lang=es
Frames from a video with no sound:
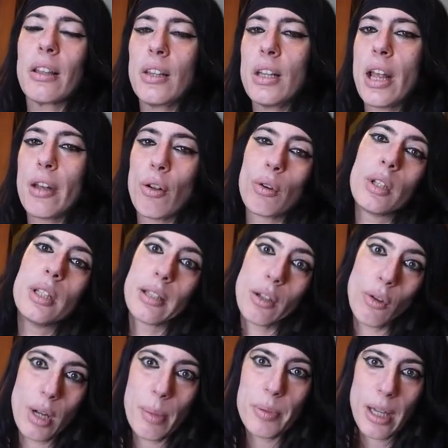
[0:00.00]
dinero y se
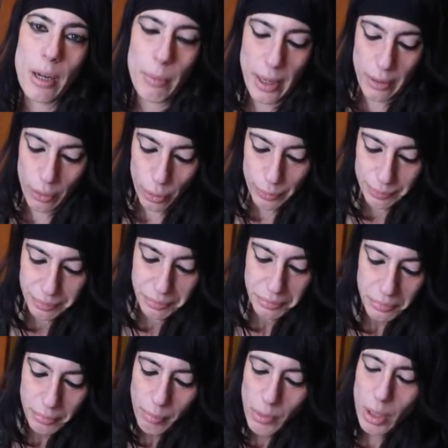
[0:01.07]
colapsa el banco.
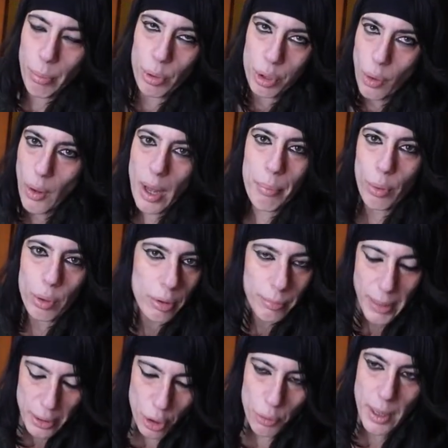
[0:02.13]
Pues que lo hagan por
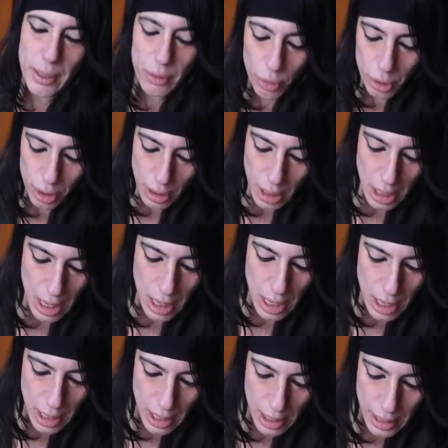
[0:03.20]
varios bancos
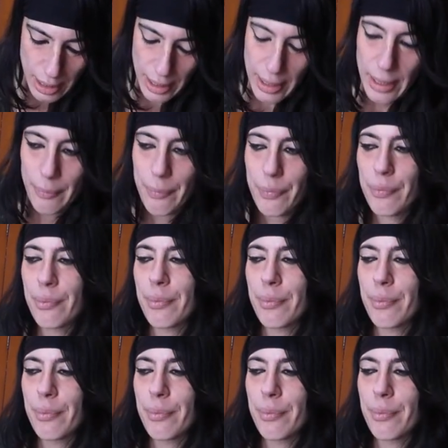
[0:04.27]
eh,